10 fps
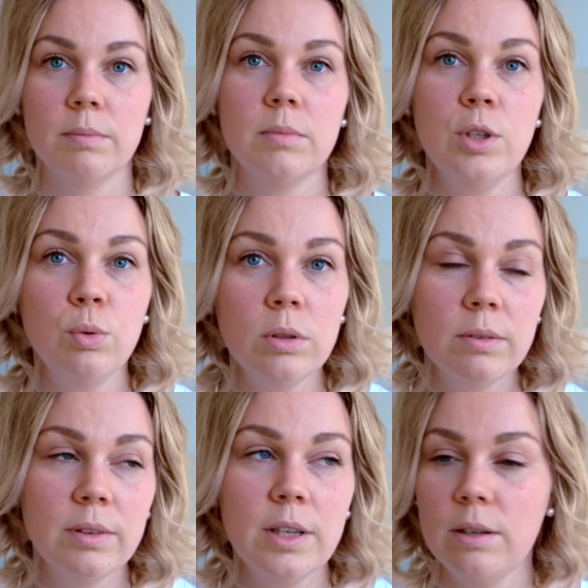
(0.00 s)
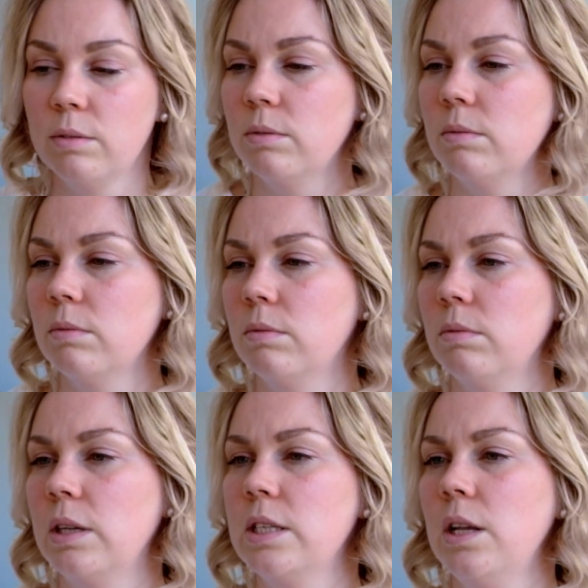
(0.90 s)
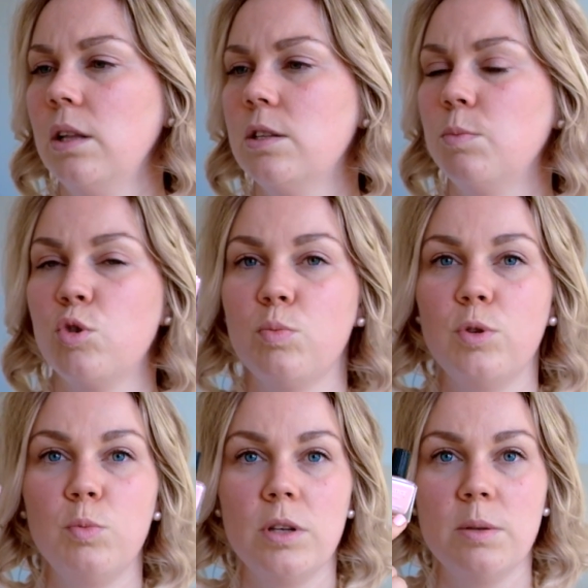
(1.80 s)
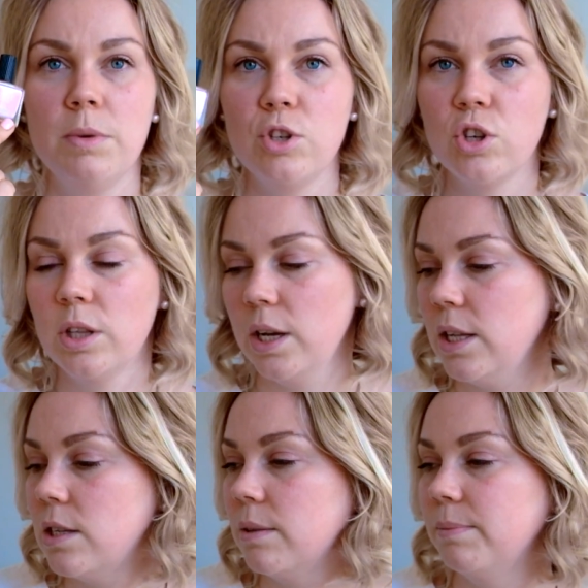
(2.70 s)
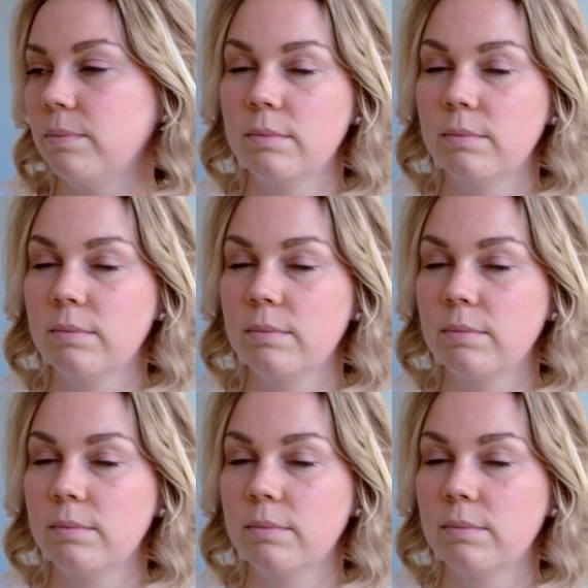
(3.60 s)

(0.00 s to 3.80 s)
Нюдовый осталось, может быть, у меня есть меньше трети,